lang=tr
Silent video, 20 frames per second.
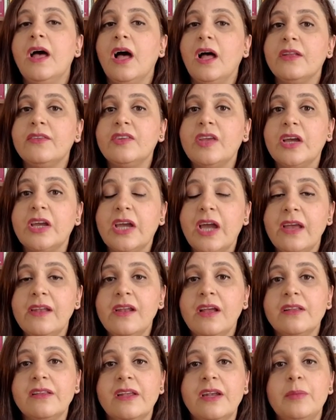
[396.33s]
Hatta
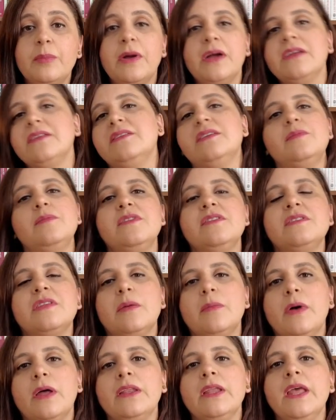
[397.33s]
kaynaklara baktığımız
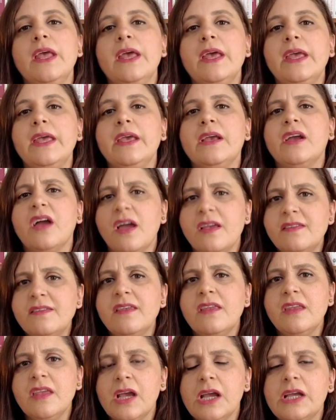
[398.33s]
zaman e,
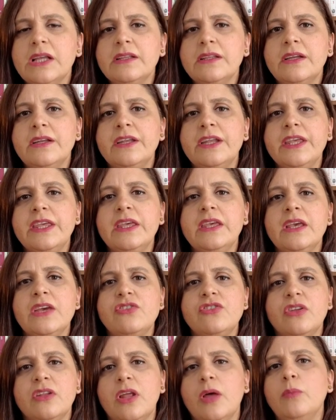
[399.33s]
Kayseri yakınlarındaki
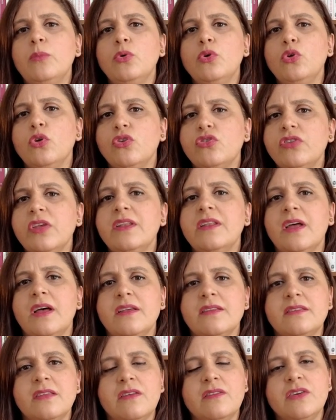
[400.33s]
yaşanan bu Köse
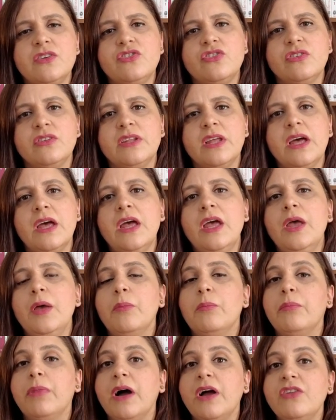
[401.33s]
Dağı Savaşı'nda
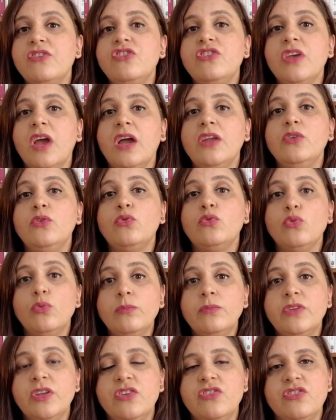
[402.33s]
Bacıyani
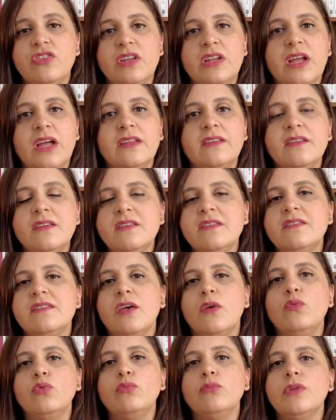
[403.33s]
Rum Teşkilatı'nın
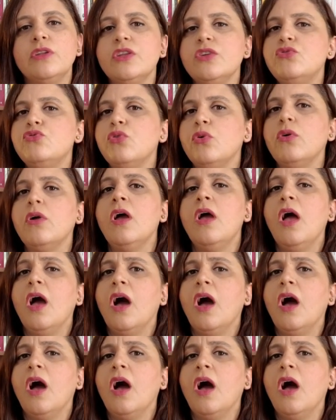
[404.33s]
savunmada çok